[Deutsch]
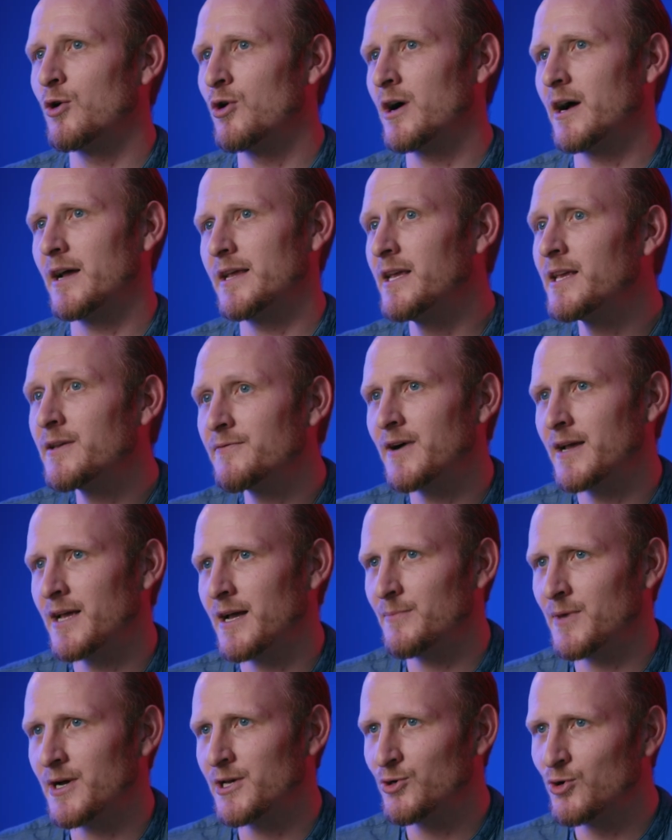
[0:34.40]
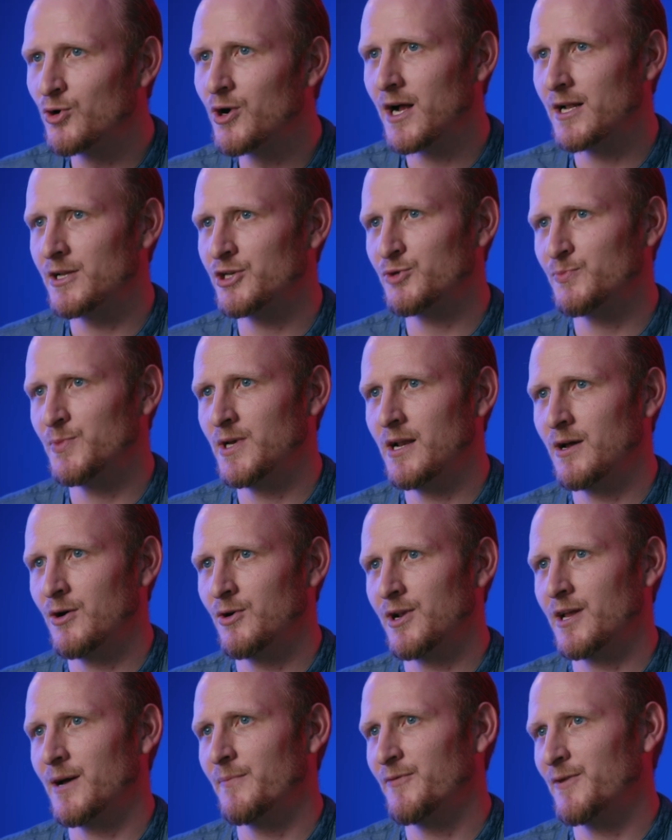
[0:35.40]
Auch ich war ja mal jung als Spieler
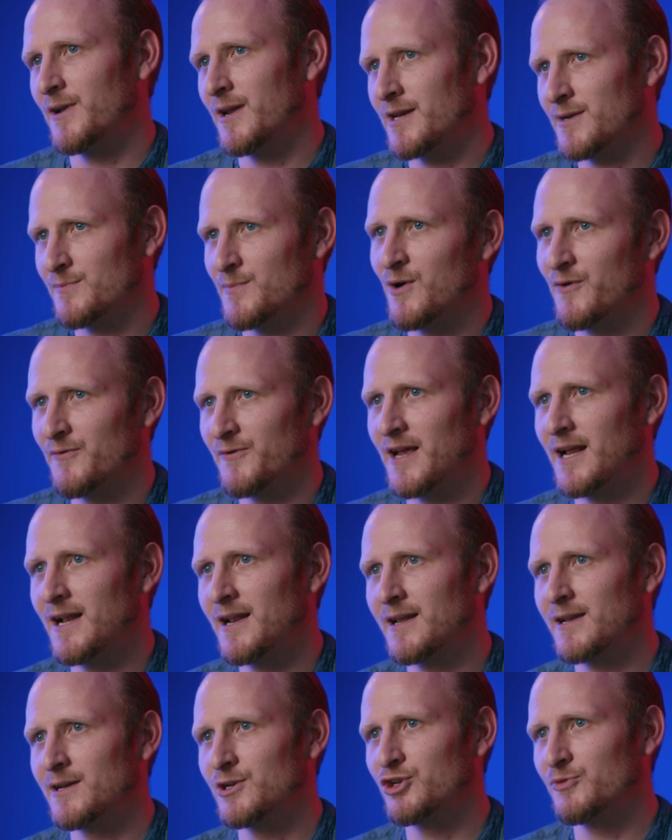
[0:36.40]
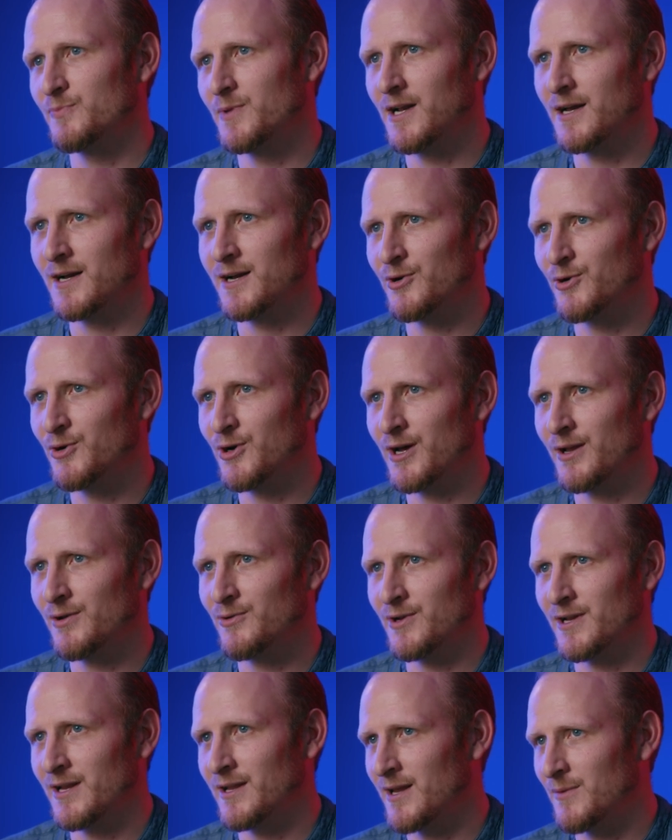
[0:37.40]
und habe vielleicht mal auf einen älteren Spieler gehört
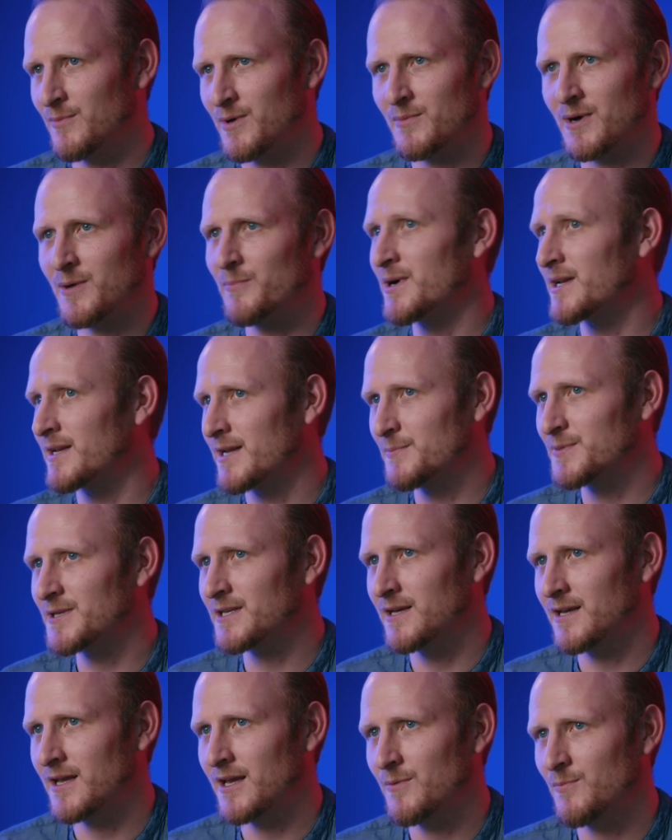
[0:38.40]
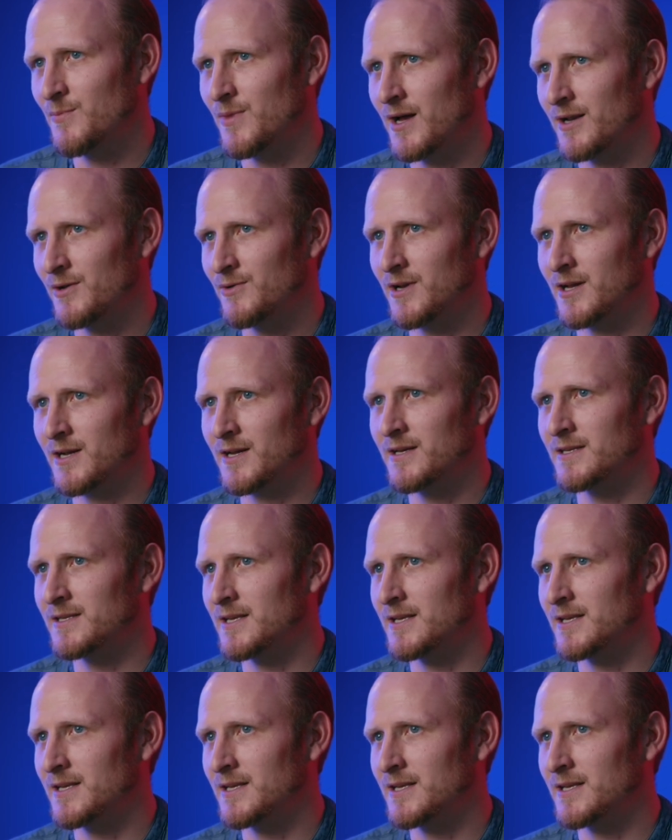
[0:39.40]
oder der mir mal ein paar Tipps gegeben hat und hat